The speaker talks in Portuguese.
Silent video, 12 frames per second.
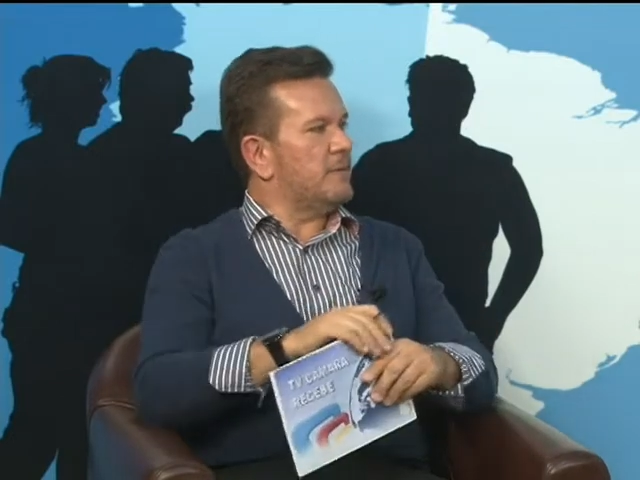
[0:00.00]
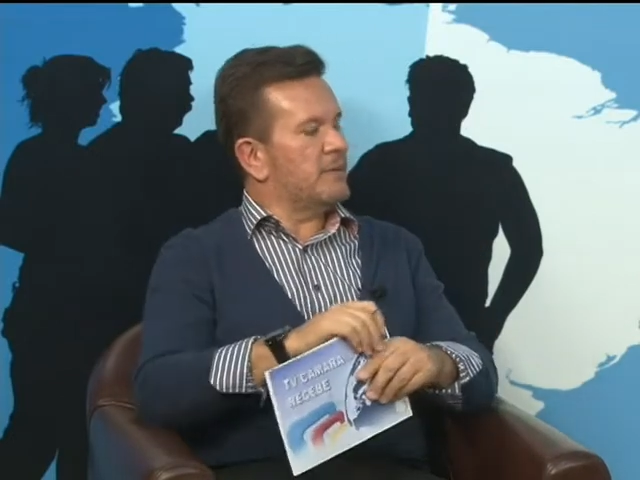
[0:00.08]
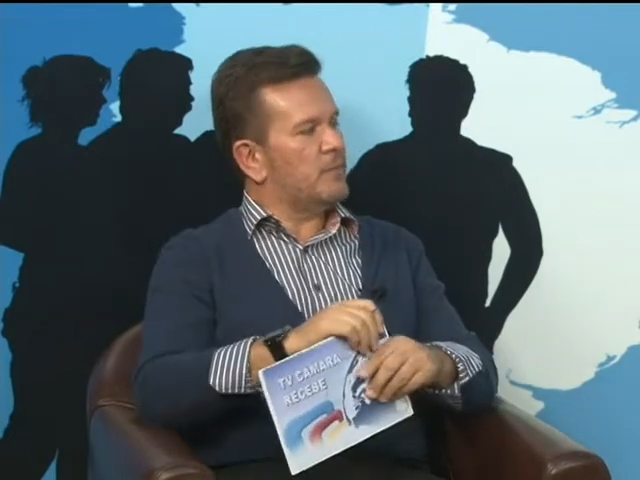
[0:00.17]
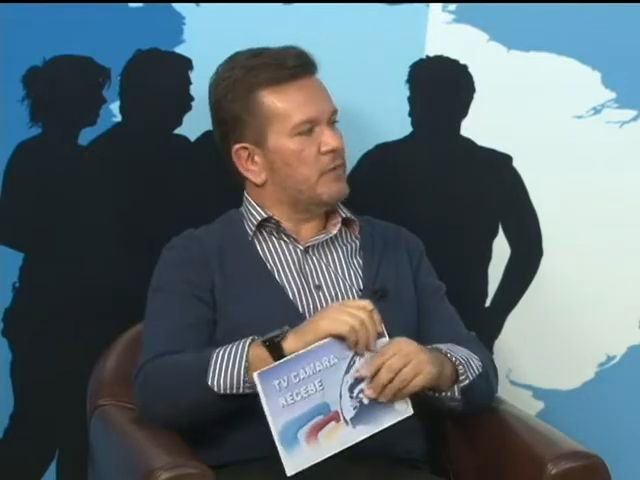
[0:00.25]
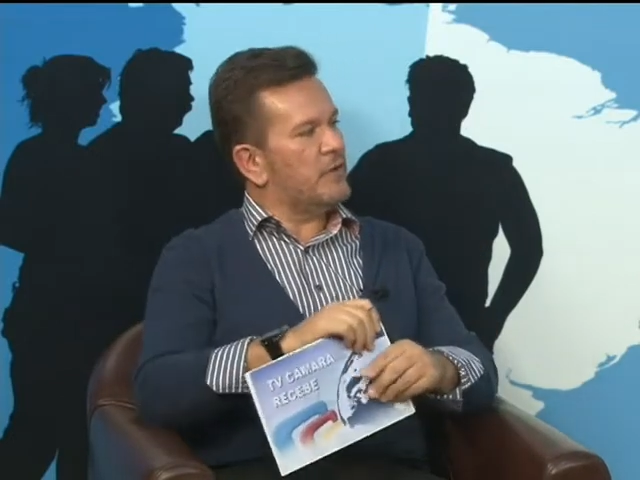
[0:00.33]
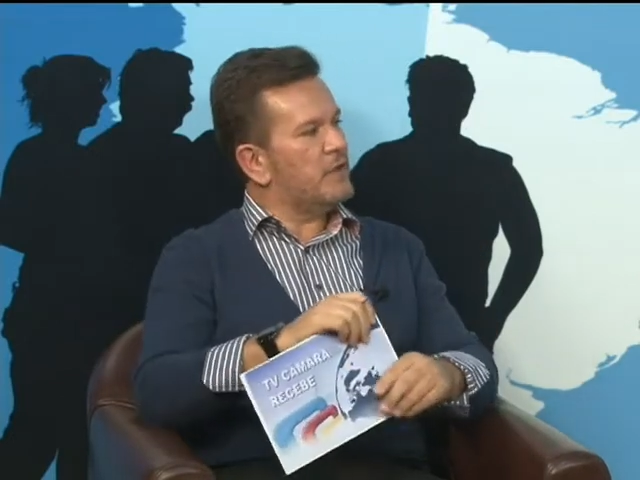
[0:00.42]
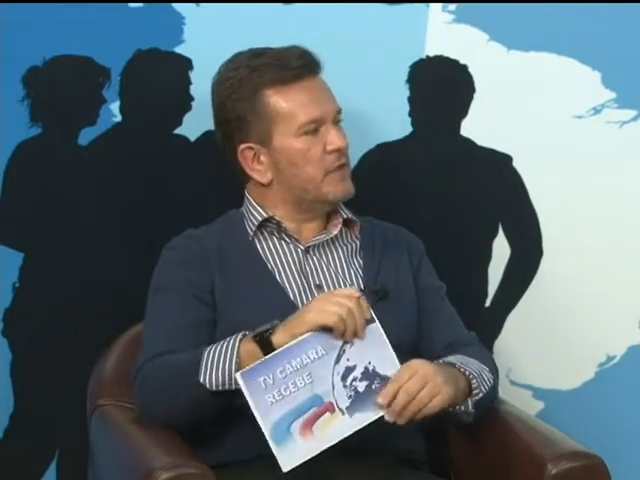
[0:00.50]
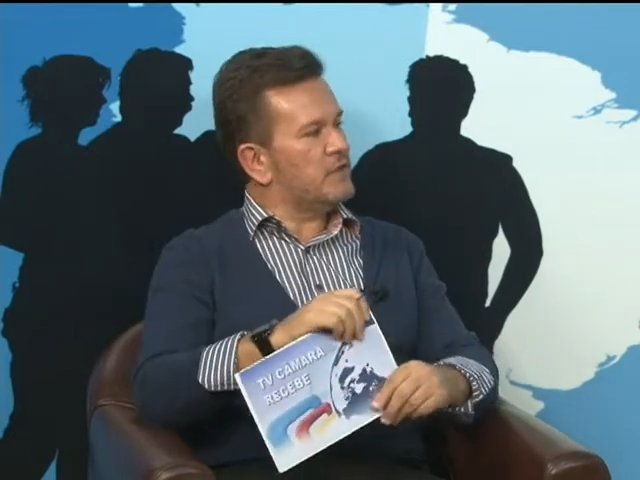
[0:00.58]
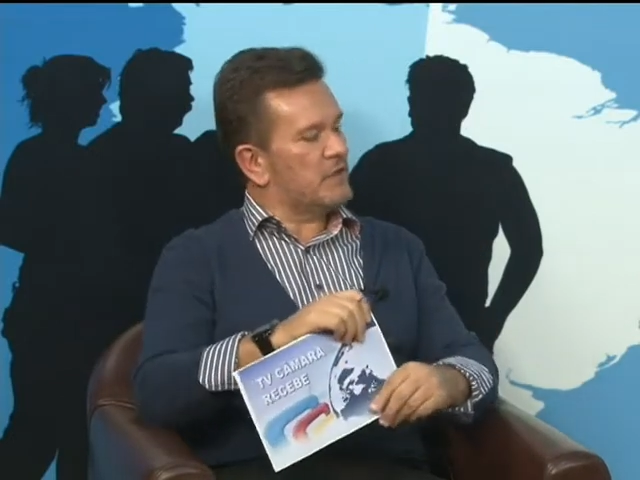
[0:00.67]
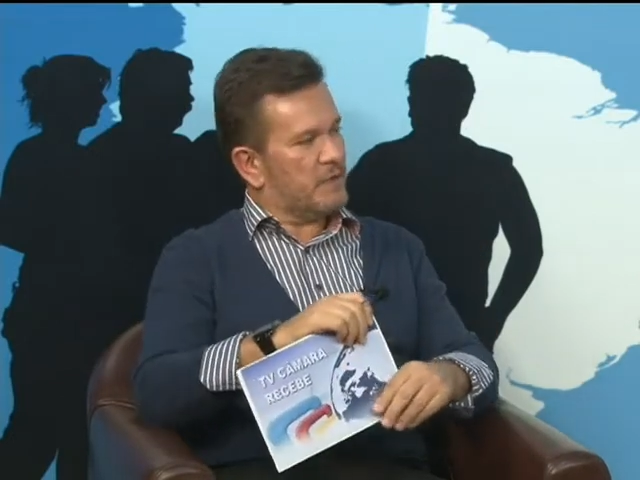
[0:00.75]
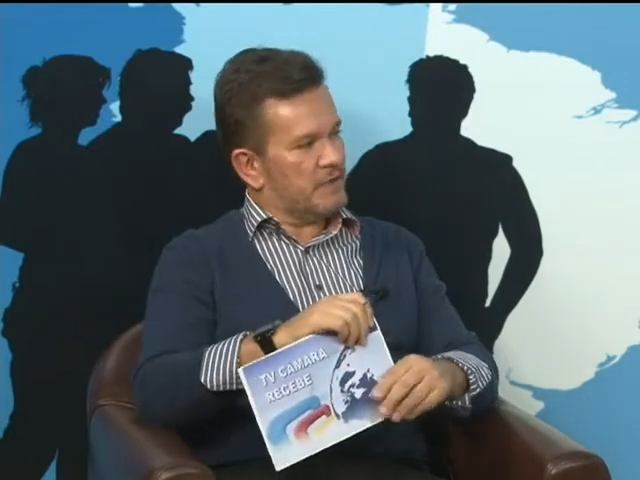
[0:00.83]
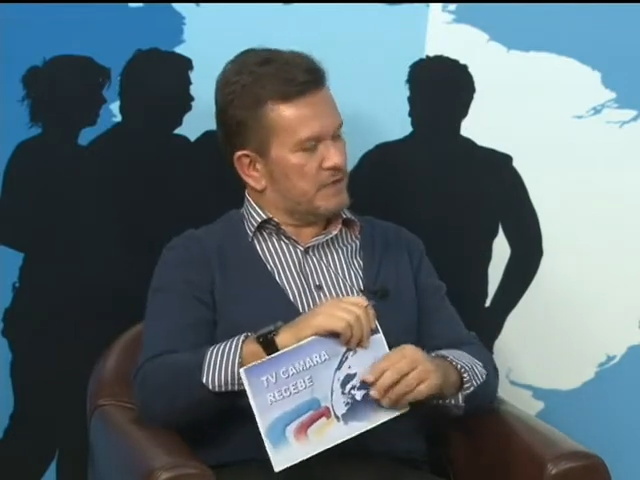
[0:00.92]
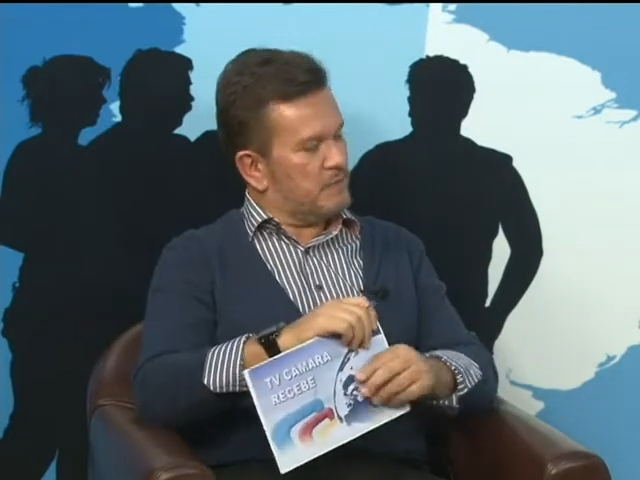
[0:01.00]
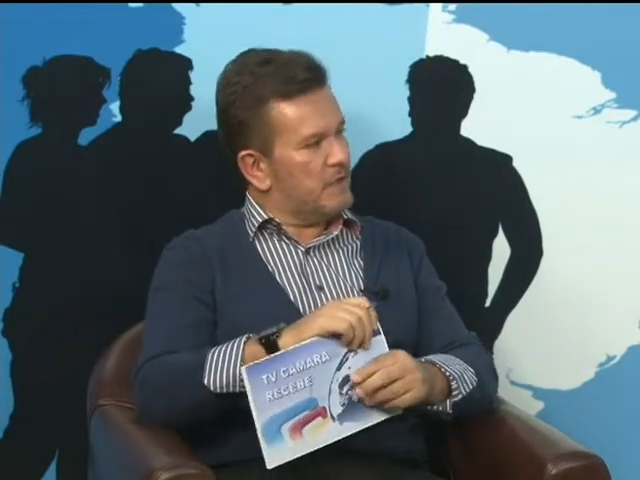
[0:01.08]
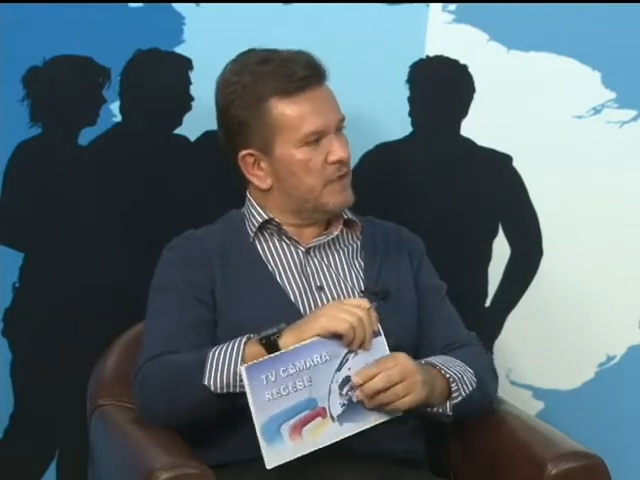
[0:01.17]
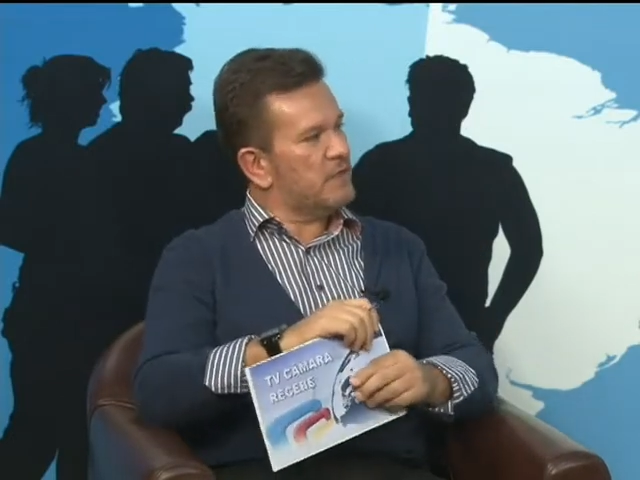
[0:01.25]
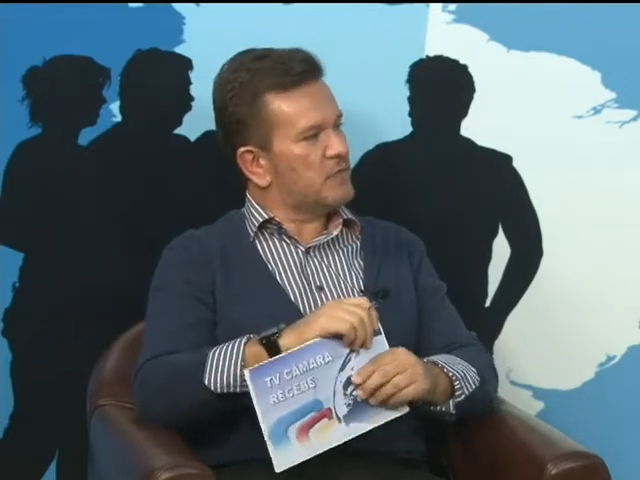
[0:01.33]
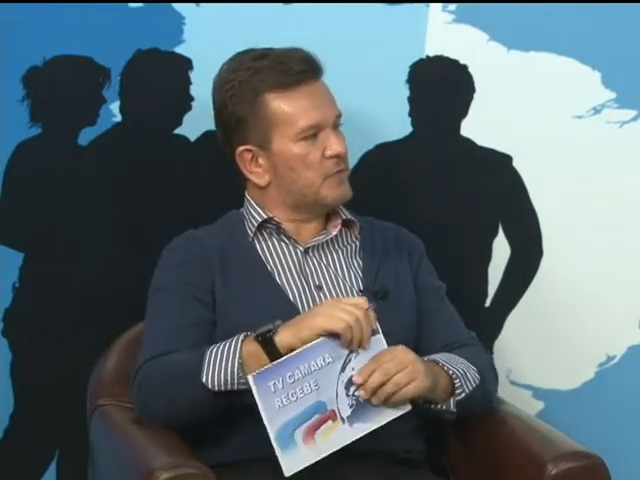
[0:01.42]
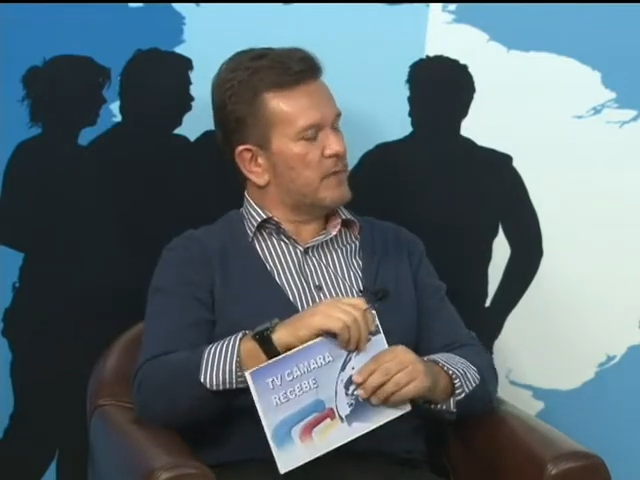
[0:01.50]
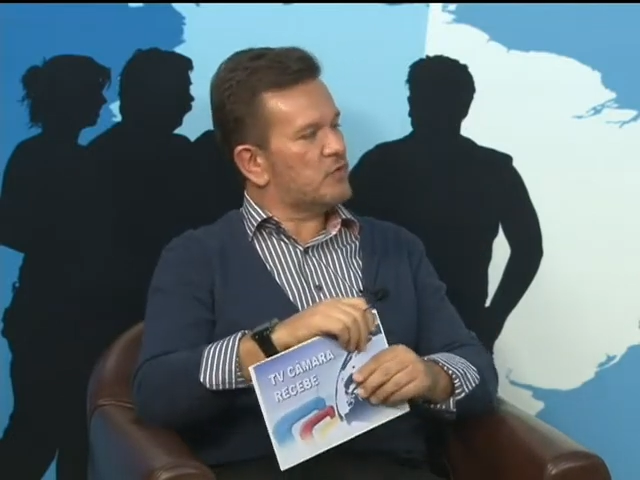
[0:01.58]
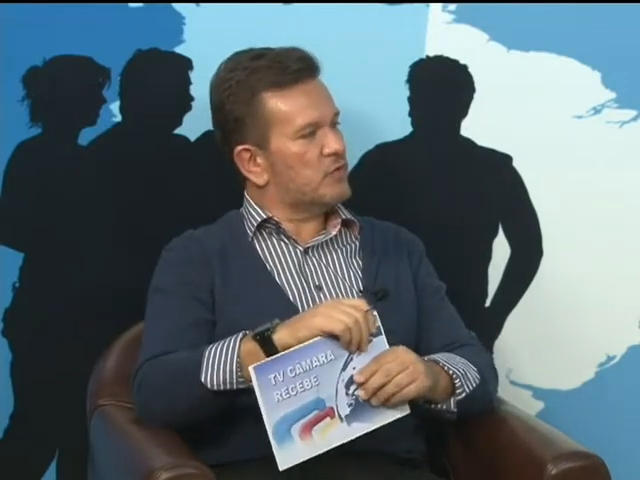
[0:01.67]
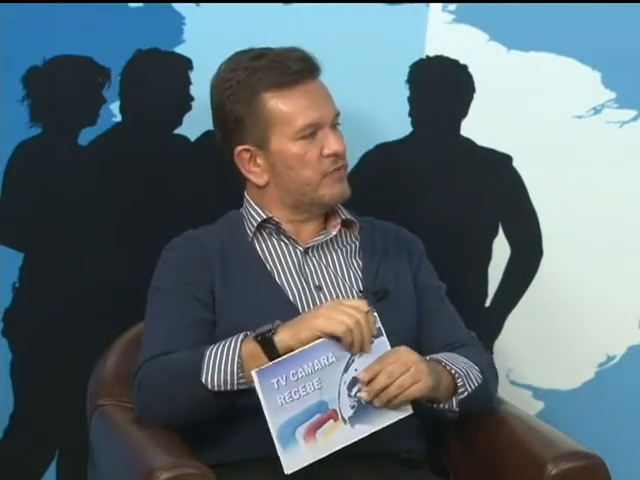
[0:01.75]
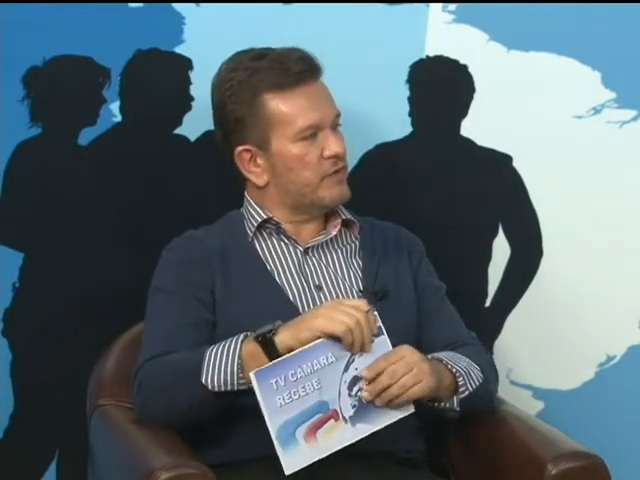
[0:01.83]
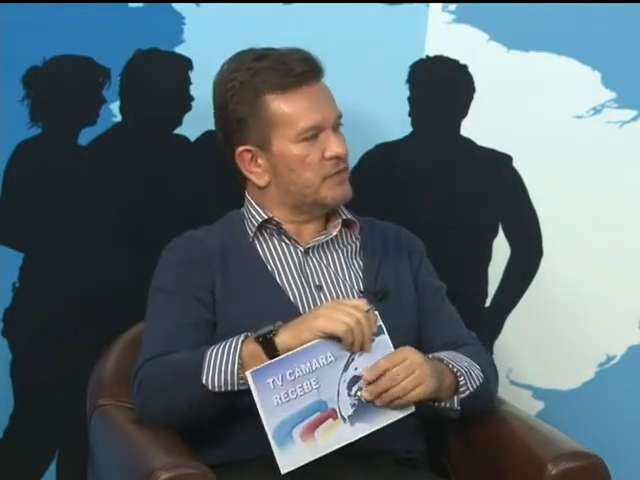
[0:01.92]
é, na política, para ser ministro? Como é que
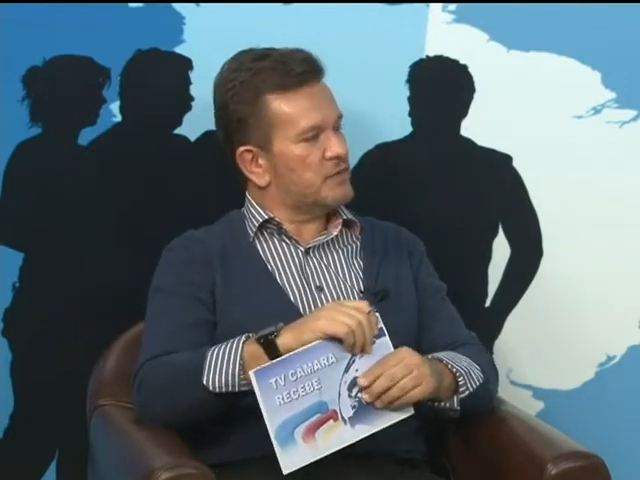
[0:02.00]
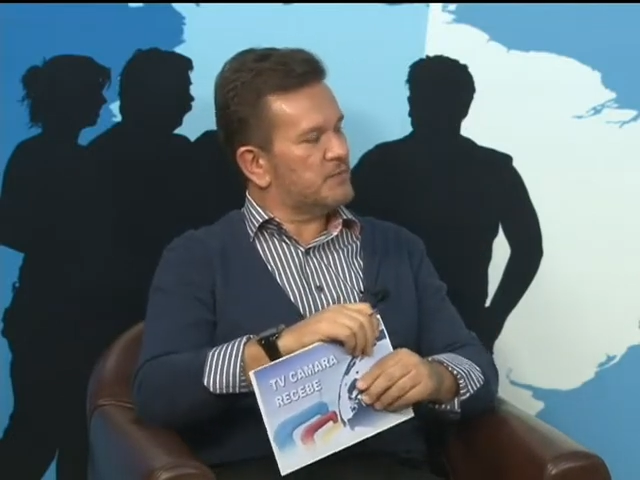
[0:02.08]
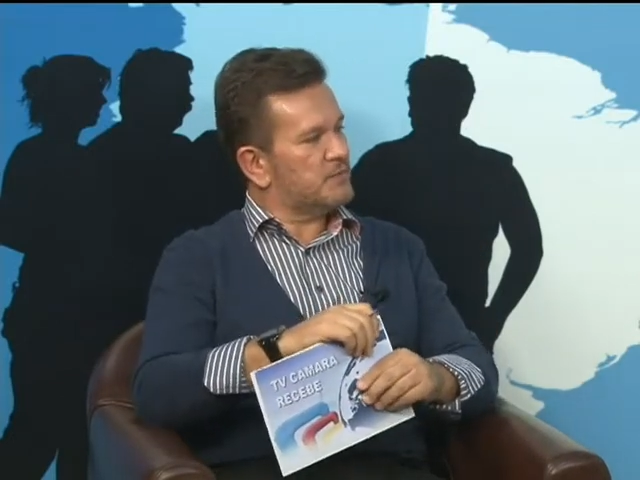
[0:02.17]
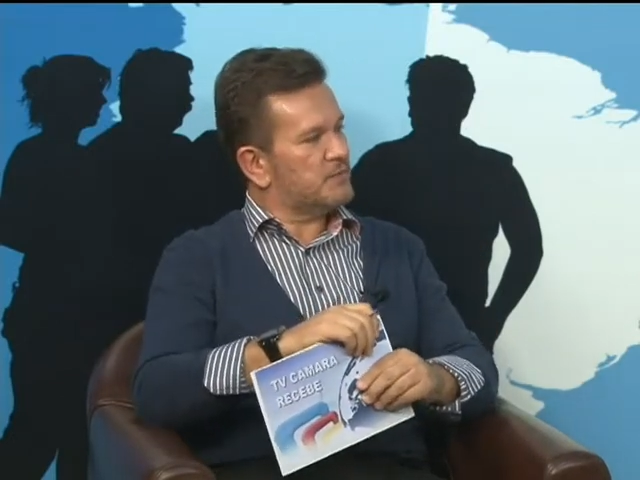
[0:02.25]
Olha, o senhor vê isso? Eu acho que